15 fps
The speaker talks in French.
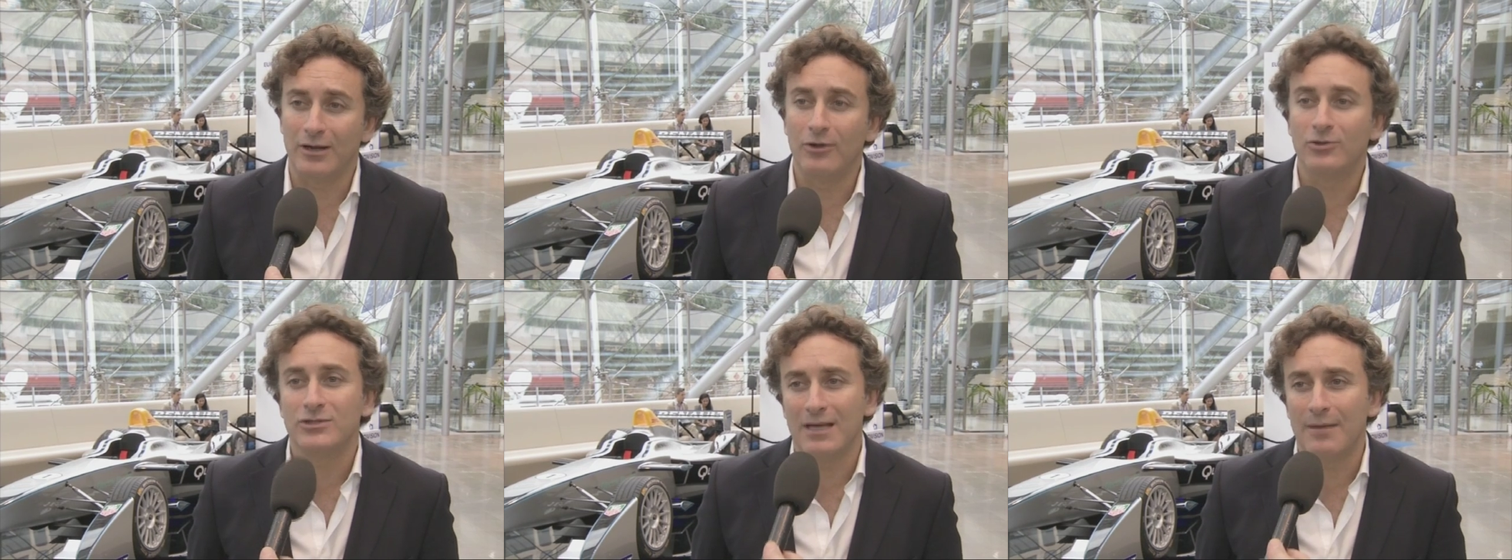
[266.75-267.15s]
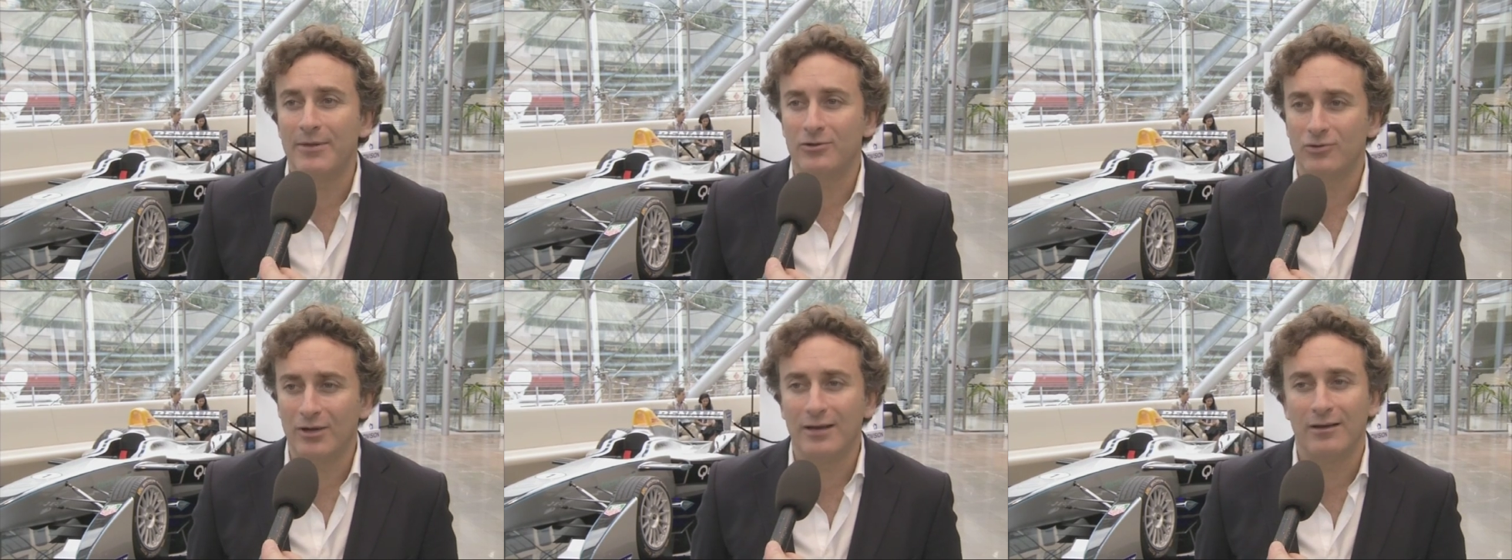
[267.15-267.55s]
Alors c'est un
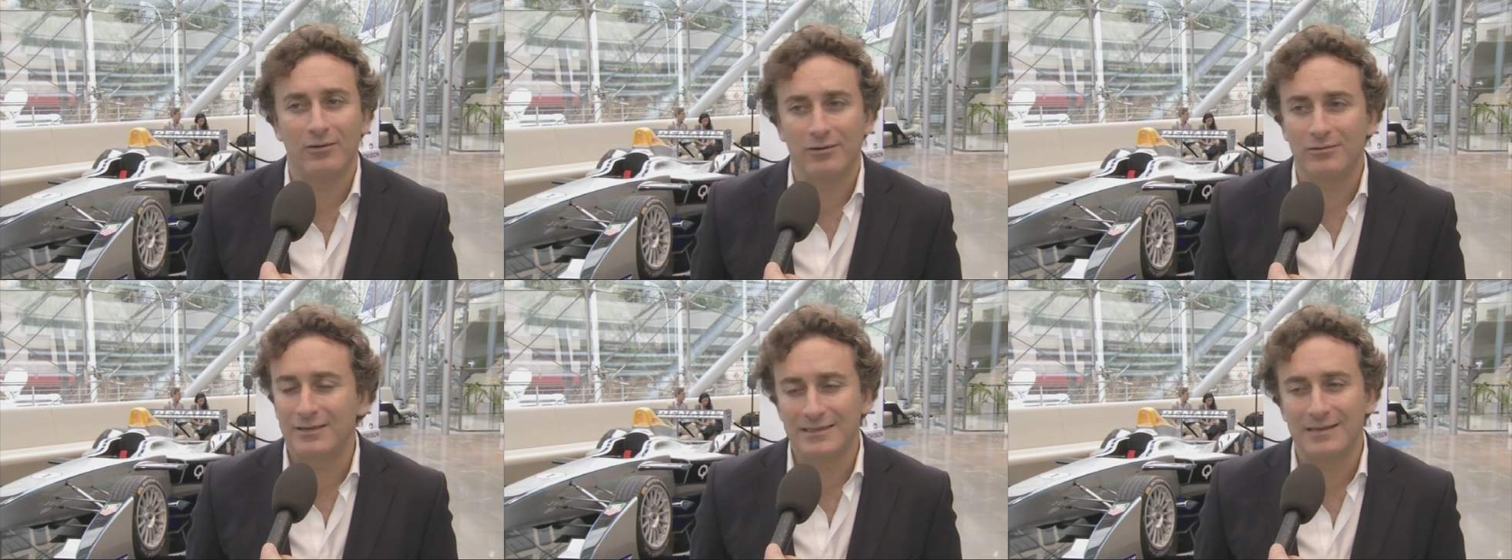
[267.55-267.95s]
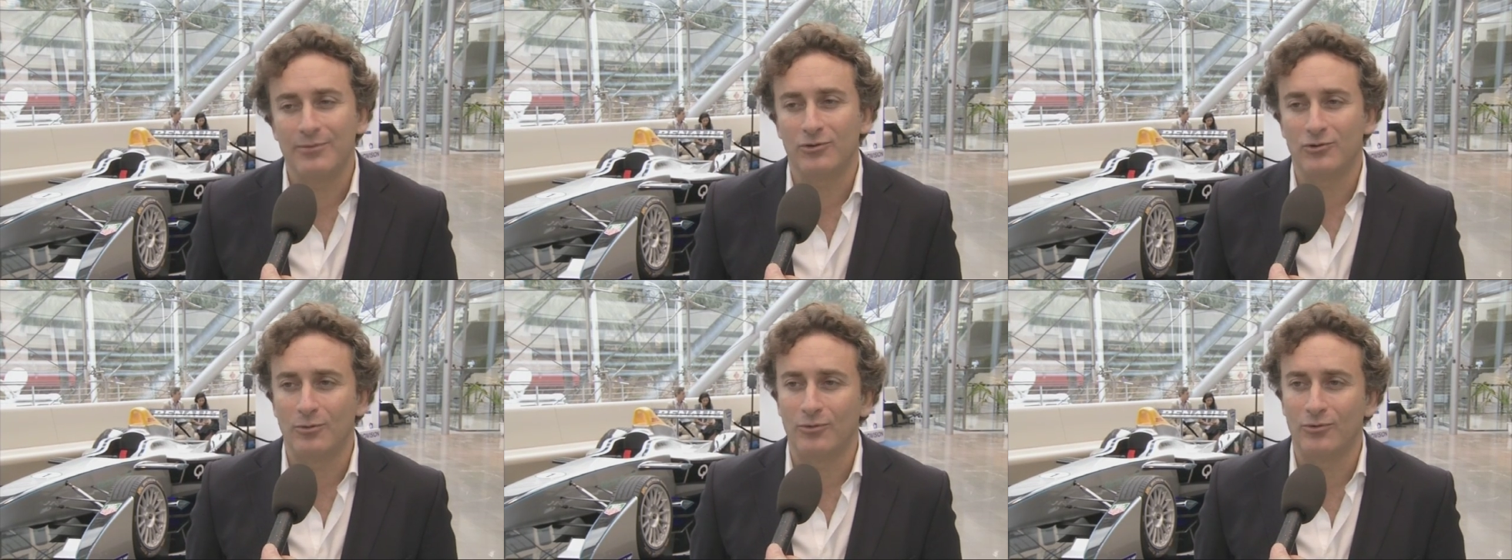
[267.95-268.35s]
partenaire euh, très
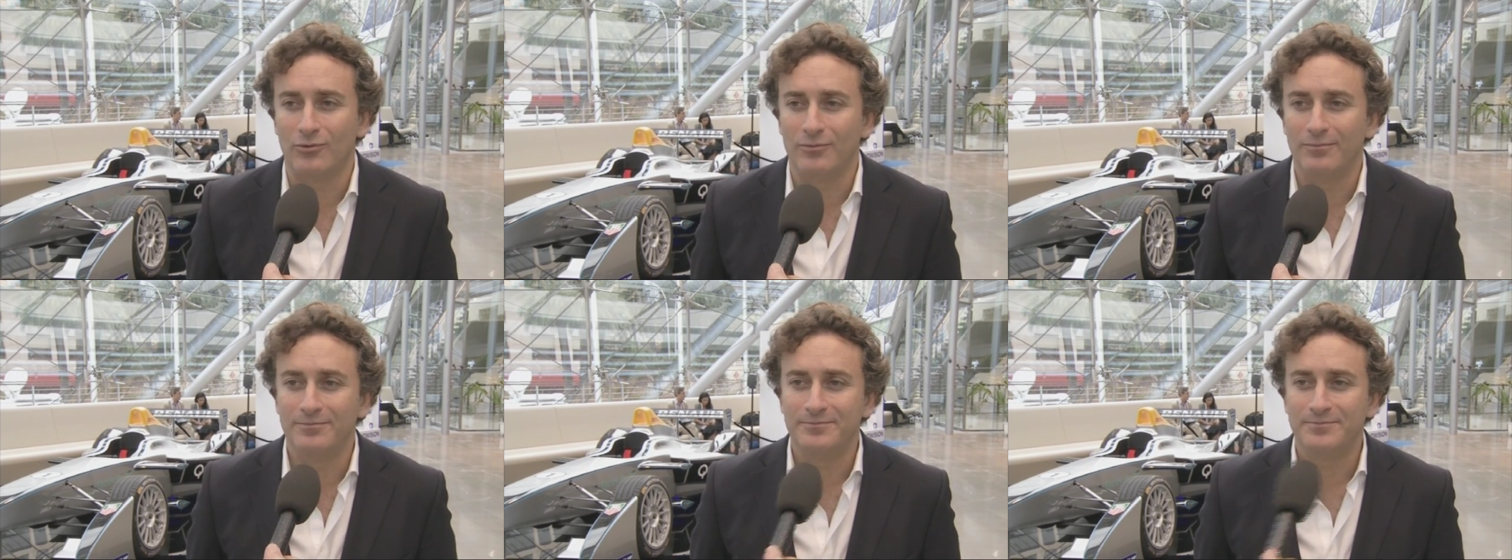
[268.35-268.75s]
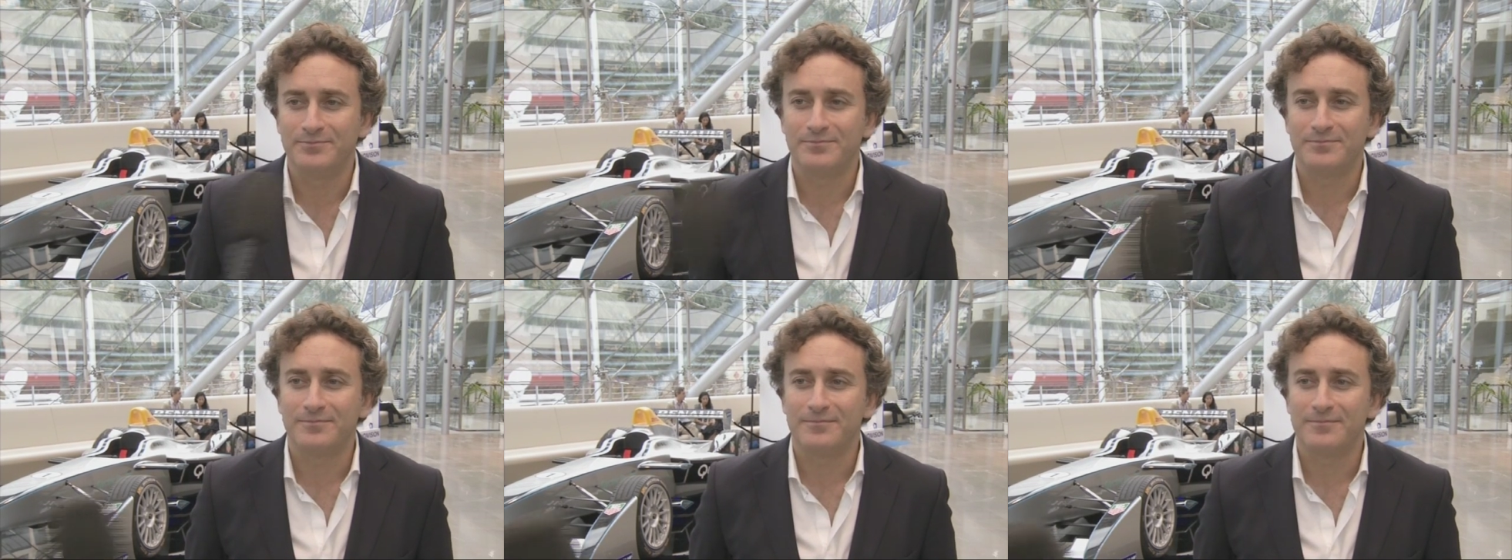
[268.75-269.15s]
important pour nous.
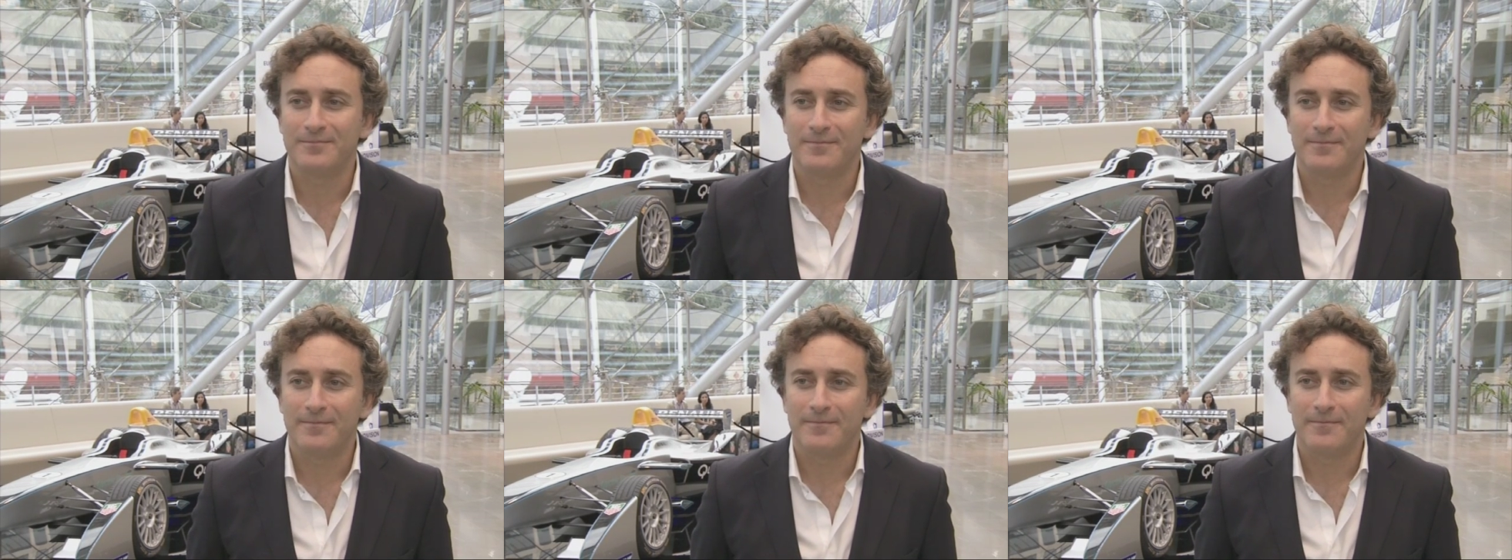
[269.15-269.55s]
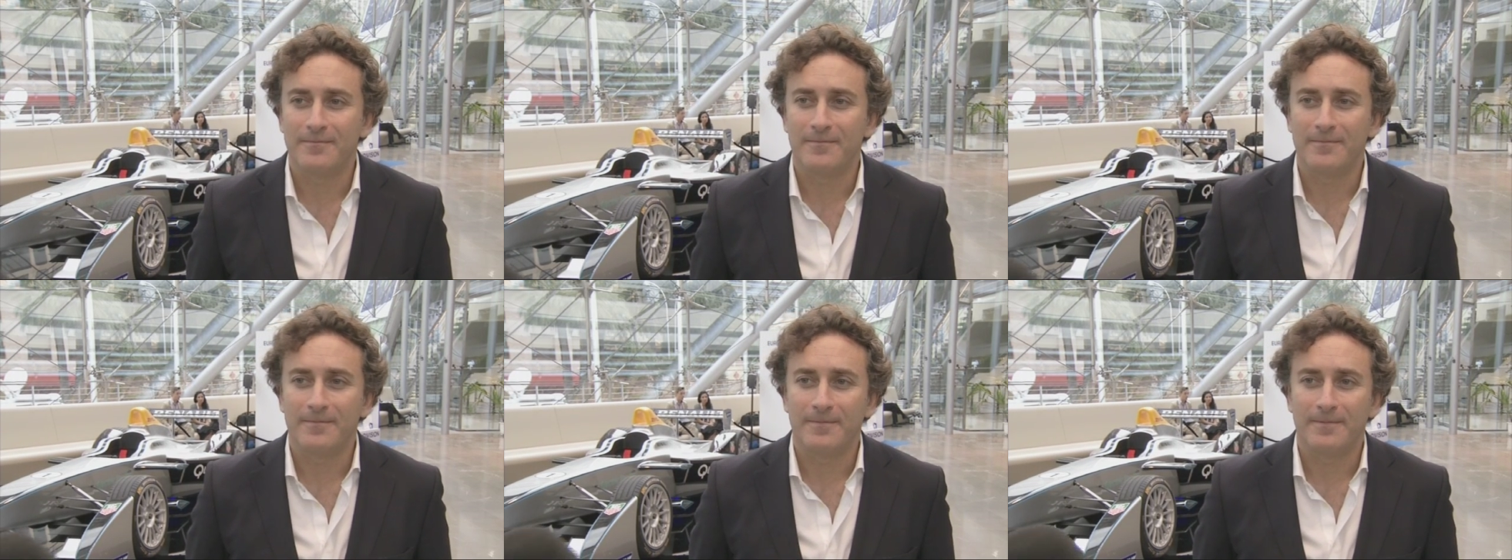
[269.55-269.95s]
La FIA, bien évidemment, est